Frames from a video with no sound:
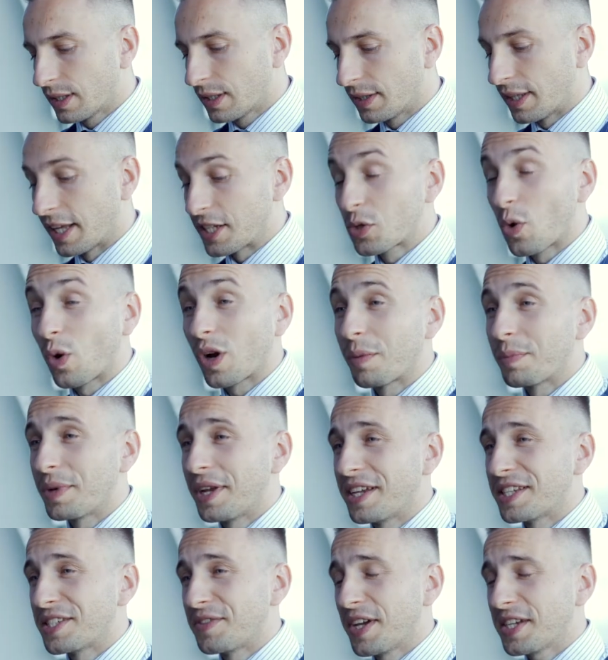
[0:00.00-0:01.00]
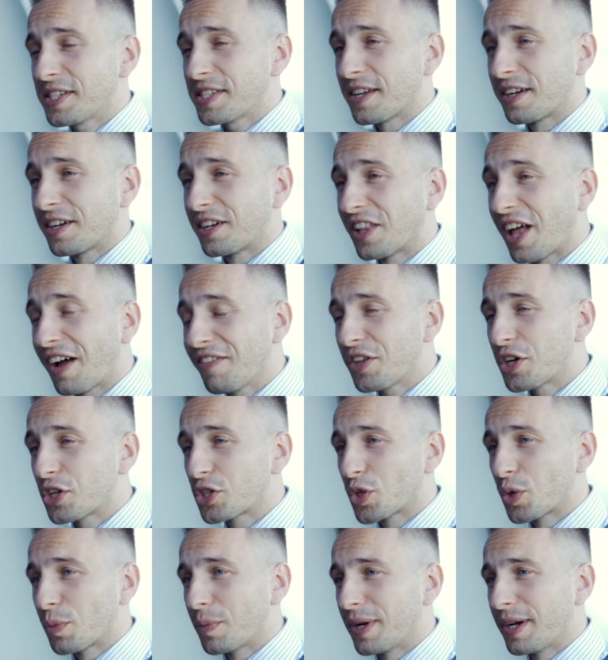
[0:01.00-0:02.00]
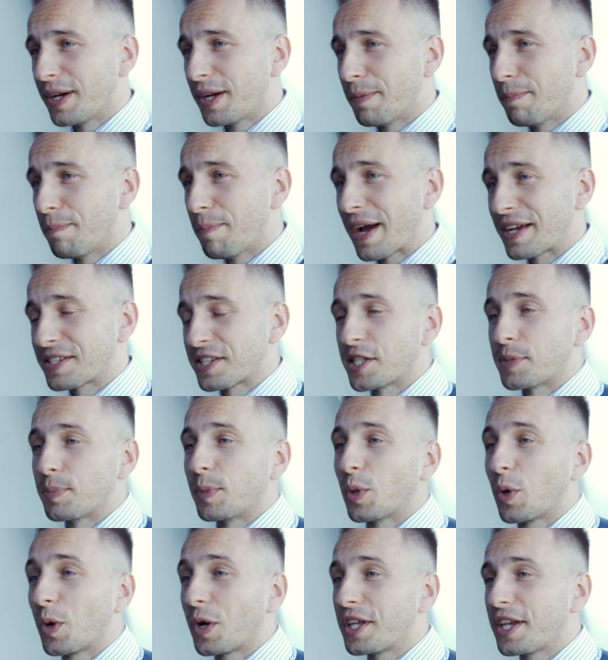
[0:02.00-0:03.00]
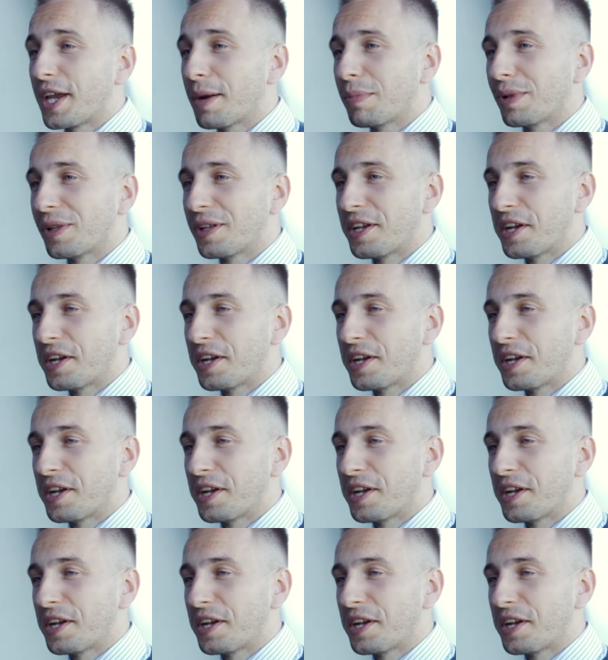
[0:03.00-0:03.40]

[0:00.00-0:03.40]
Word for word: Насколько мне известно, главное, чтобы мясо осьминога не было